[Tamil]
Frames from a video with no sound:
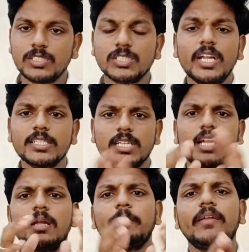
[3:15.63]
சரி
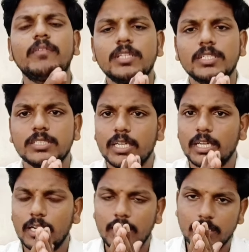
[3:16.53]
சடனாக பெயின் வந்துருச்சு
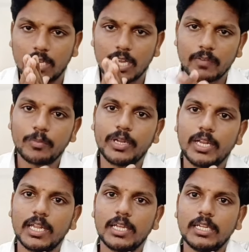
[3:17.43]
என்னால் தாங்கவே
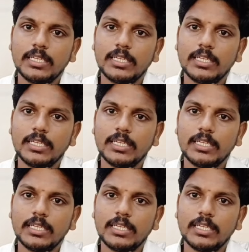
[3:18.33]
முடியல